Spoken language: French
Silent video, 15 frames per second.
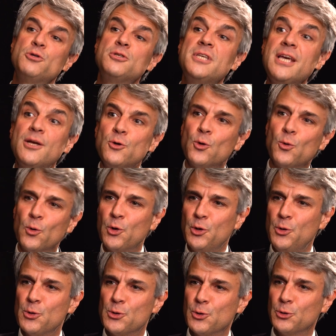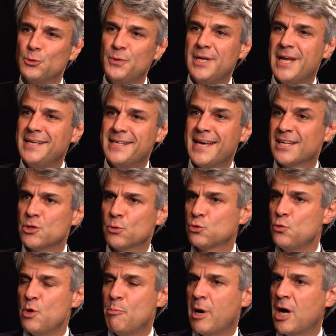cycle qu'on connaît aujourd'hui, il a été
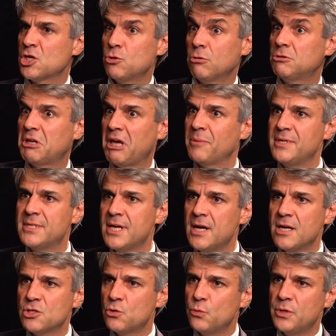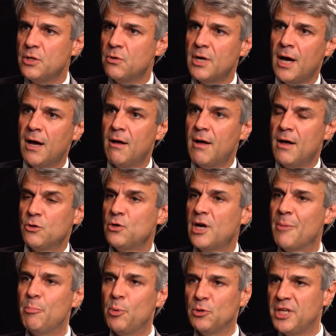accentué par un choc très bizarre, celui de la, de
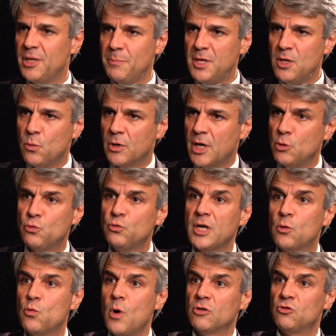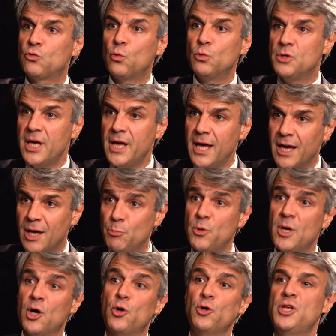la pandémie, où on a eu tout à coup un trou d'air et
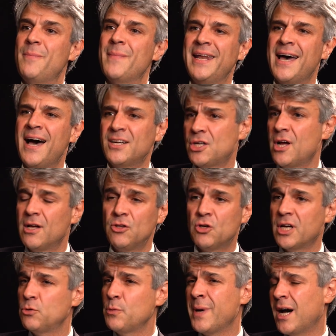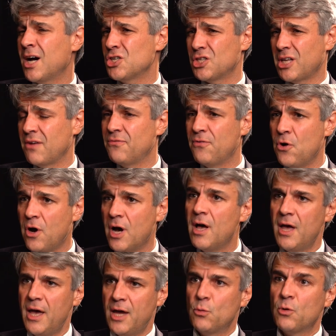puis un redémarrage, de redémarrage très fort.
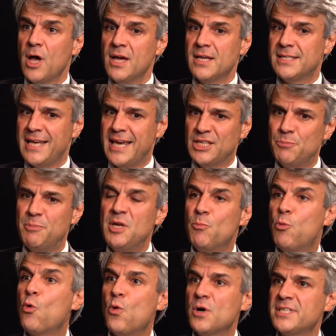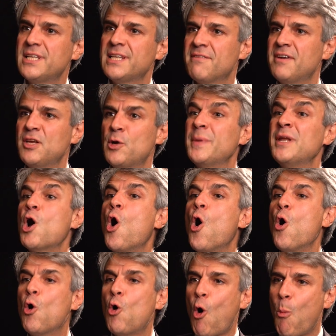Et donc, ça explique pourquoi c'est un phénomène
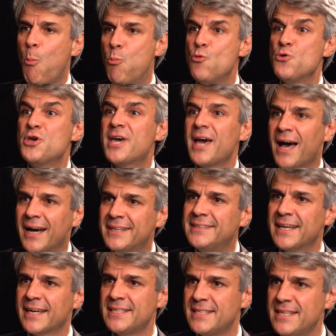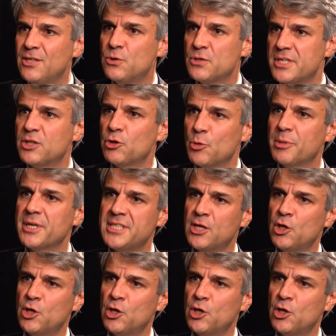encore plus caractéristique de cette reprise